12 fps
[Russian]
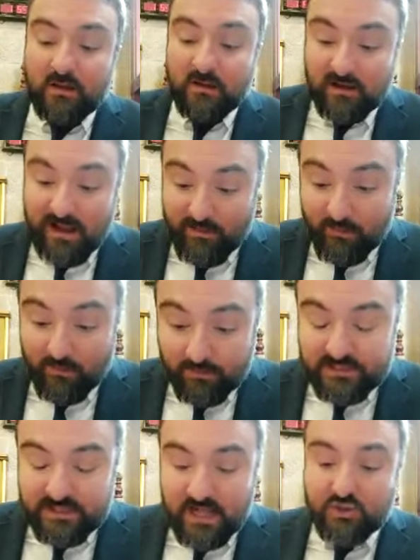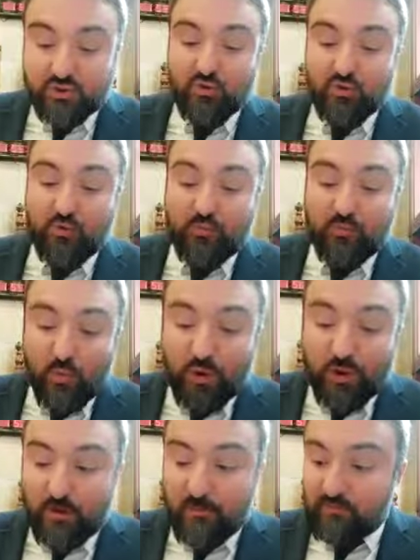Рамбам объясняет, что
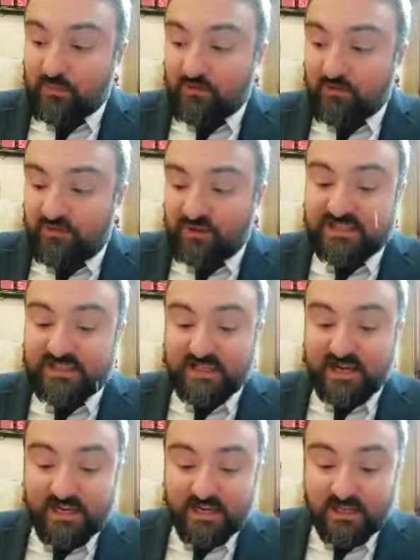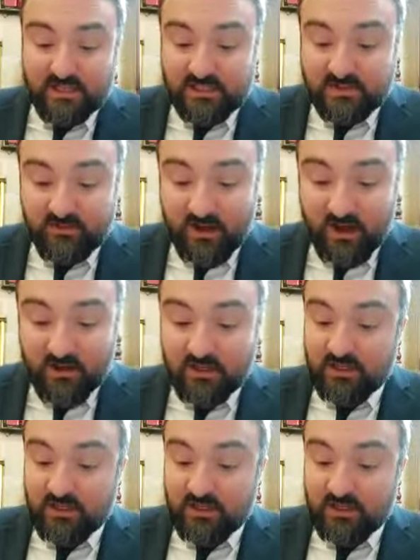любой вид строительства,